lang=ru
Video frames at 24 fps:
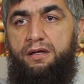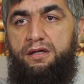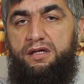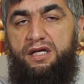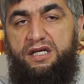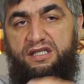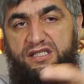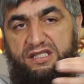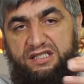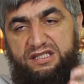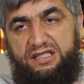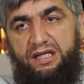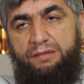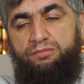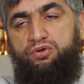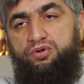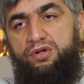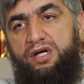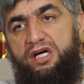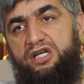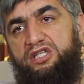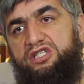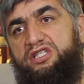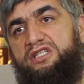Если
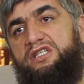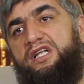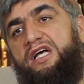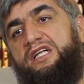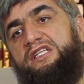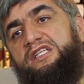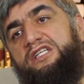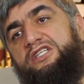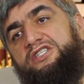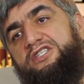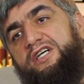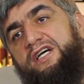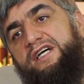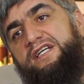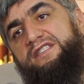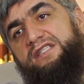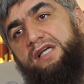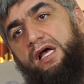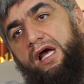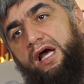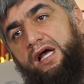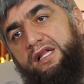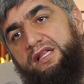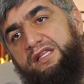соблюдающий не
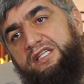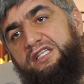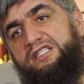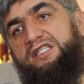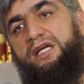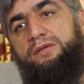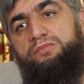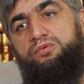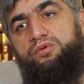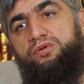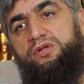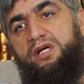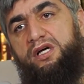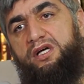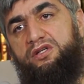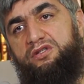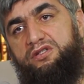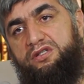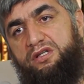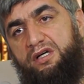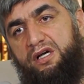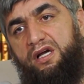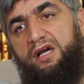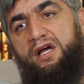отличается от
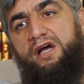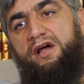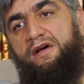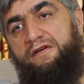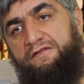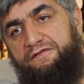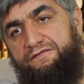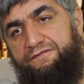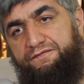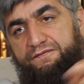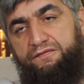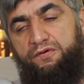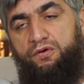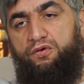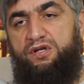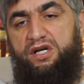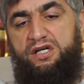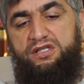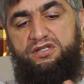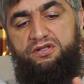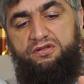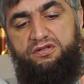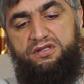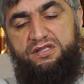несоблюдающих
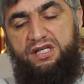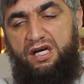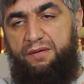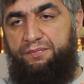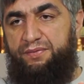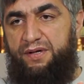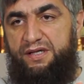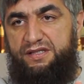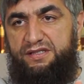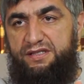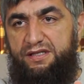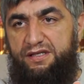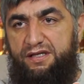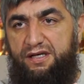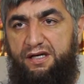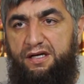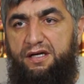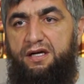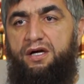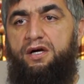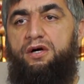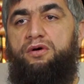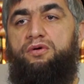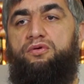Участвуют в всех
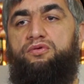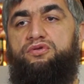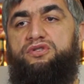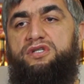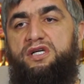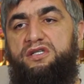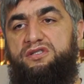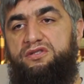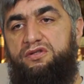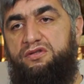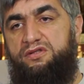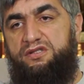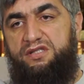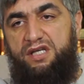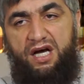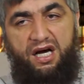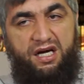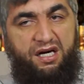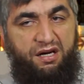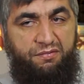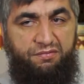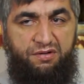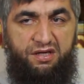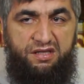праздниках, участвуют в всех
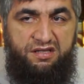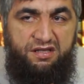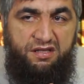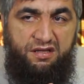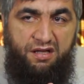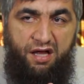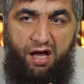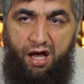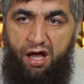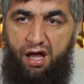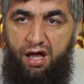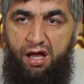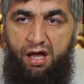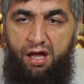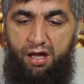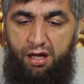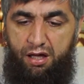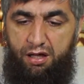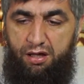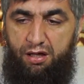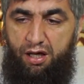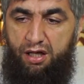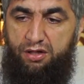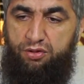харамных делах.
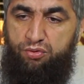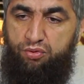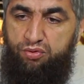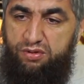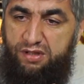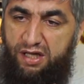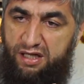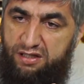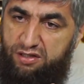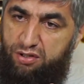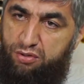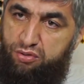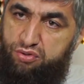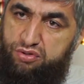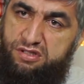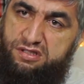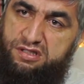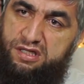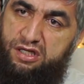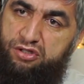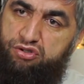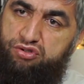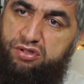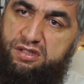Откуда эти люди
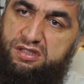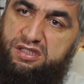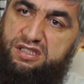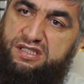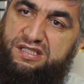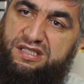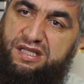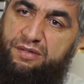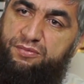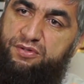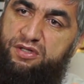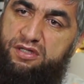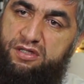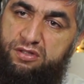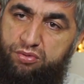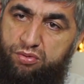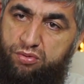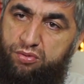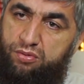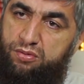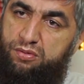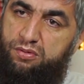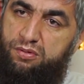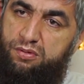знают, что это ислама
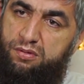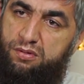нету?